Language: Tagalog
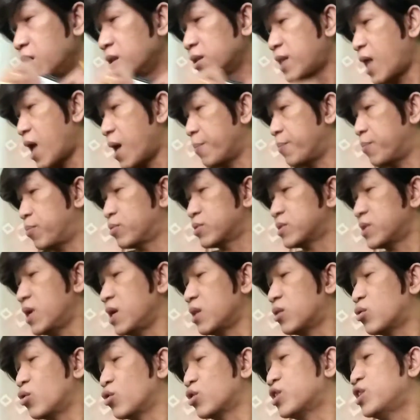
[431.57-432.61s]
Tapos,
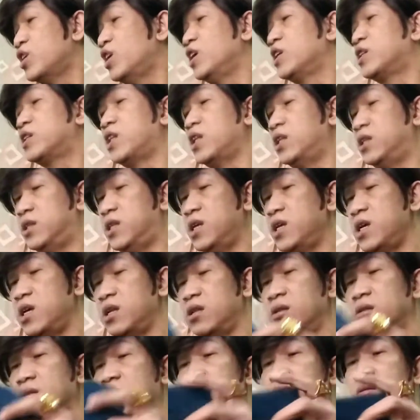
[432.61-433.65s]
ito 30
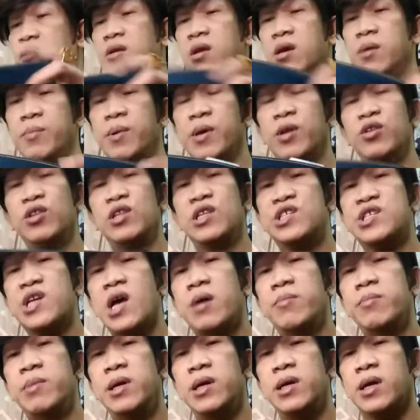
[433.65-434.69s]
din. Pero hindi
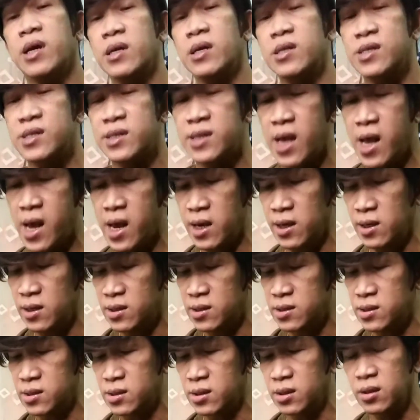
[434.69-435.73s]
siya American
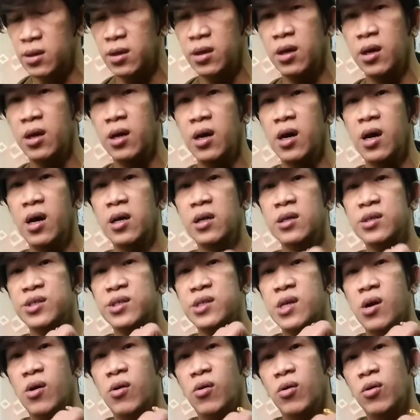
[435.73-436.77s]
size. Ayun
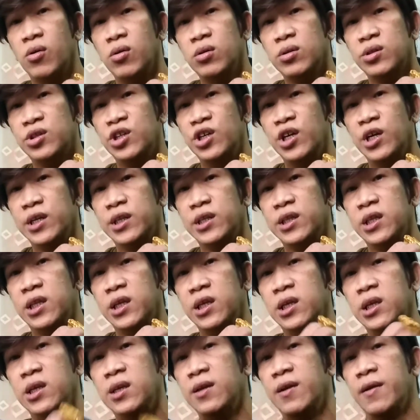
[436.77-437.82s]
siya, oh.
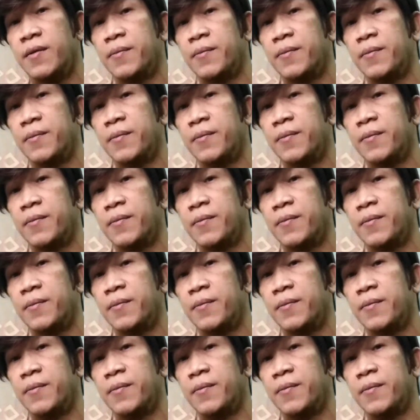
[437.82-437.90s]
30.